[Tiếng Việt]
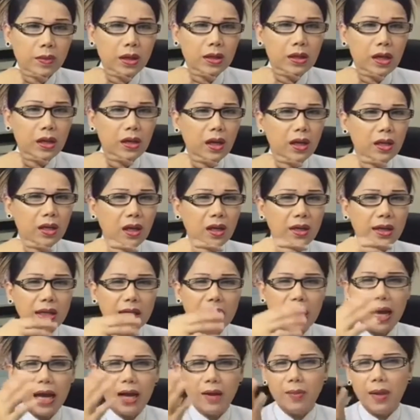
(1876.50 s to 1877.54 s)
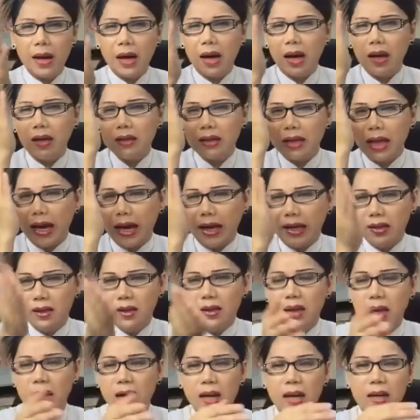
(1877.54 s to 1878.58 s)
bởi tao nói những cái thằng mà ở tại
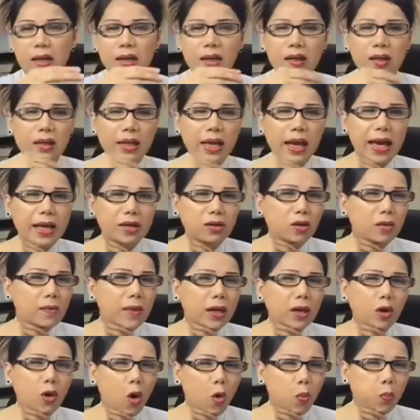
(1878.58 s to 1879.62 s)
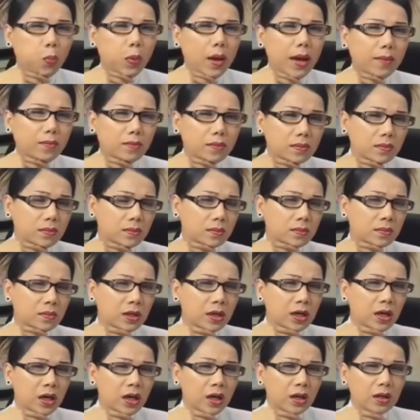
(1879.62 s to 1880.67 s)
vấn đề là kiên giang tụi bay ngục lắm
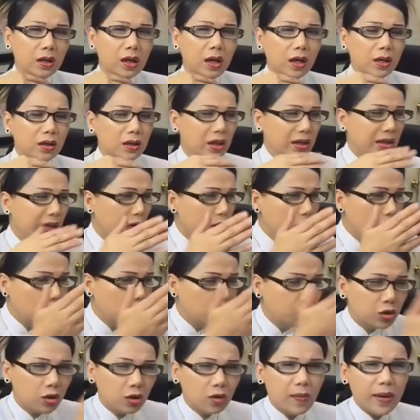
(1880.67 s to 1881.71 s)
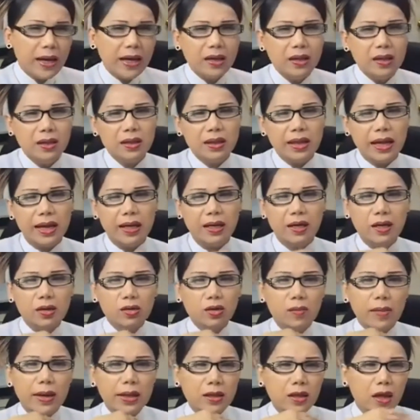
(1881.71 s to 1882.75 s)
đó người ta nuôi tụi bay như vậy đó
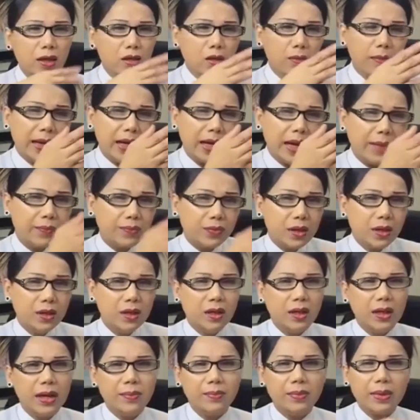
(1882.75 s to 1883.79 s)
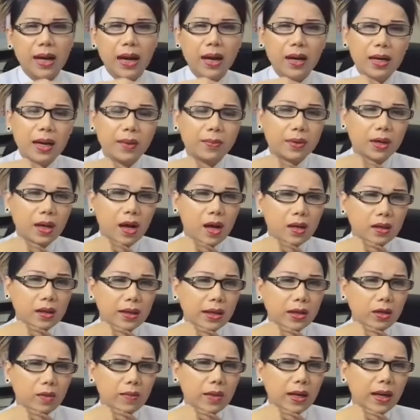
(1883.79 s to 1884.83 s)
tụi bay tới tụi bay làm tiền làm trắng làm trọi như
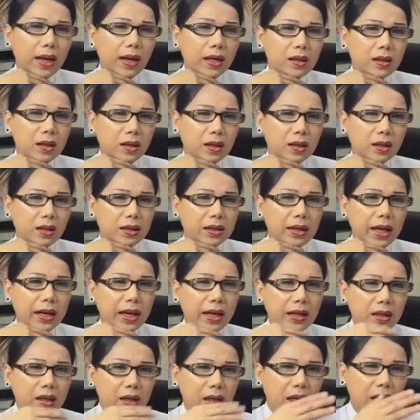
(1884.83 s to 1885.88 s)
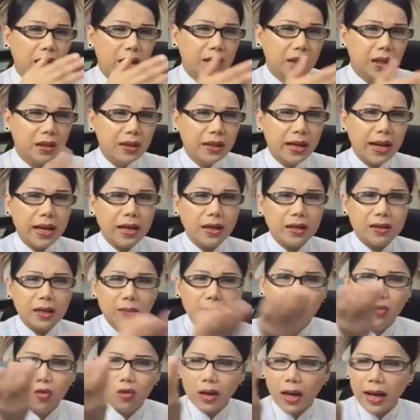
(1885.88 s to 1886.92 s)
vậy tụi bay lấy tiền người ta đó những đây là nhịn ăn người
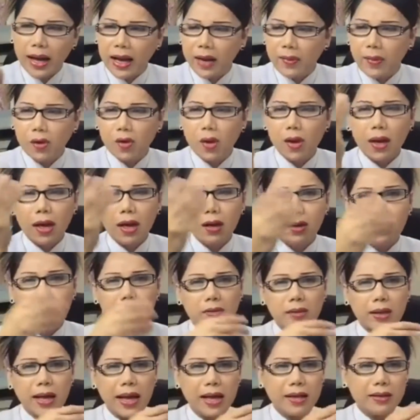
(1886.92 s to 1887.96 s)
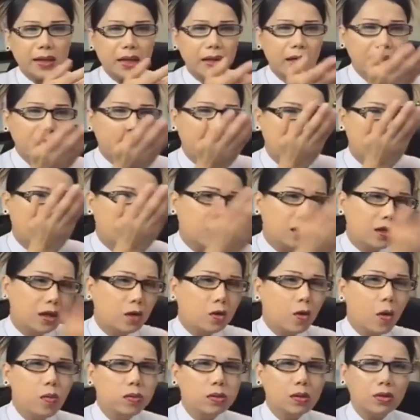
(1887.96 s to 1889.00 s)
ta mua hai ba con cá rô người ta ăn ta để dành tiền
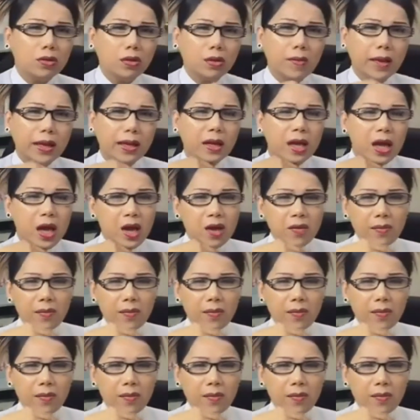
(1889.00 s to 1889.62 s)
ta cúng cho tụi bay